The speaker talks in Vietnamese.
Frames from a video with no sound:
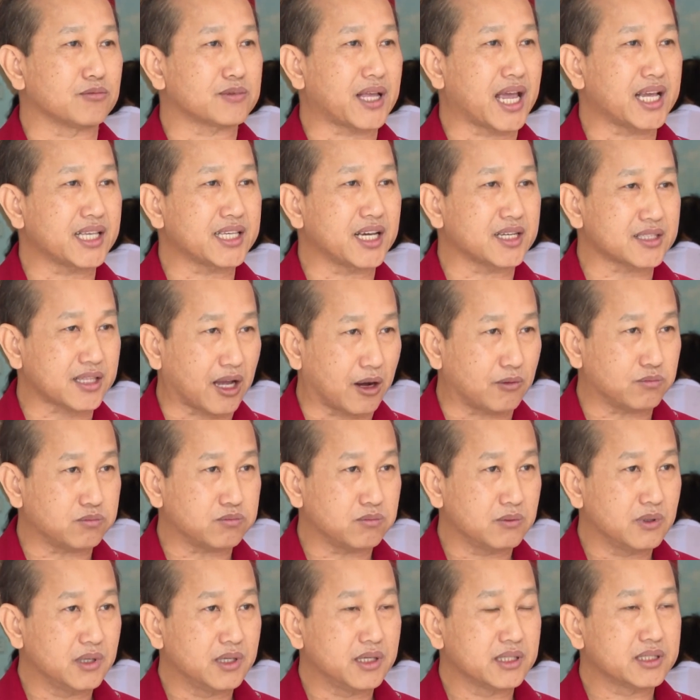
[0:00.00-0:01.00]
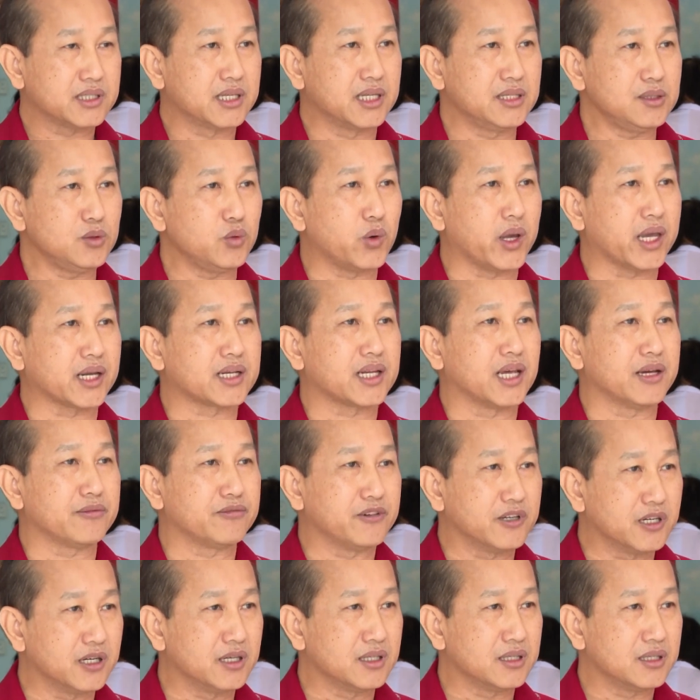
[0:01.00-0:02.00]
tác dân tộc, chính quyền địa
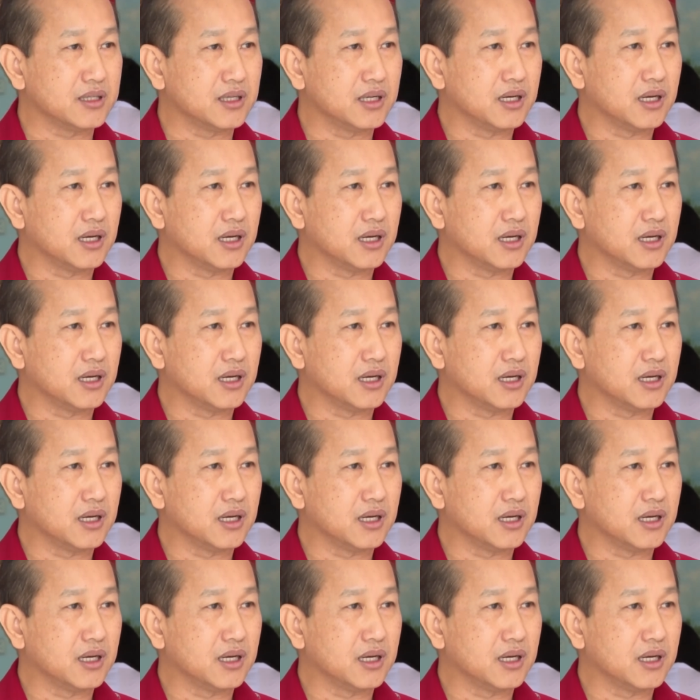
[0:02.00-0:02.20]
phương,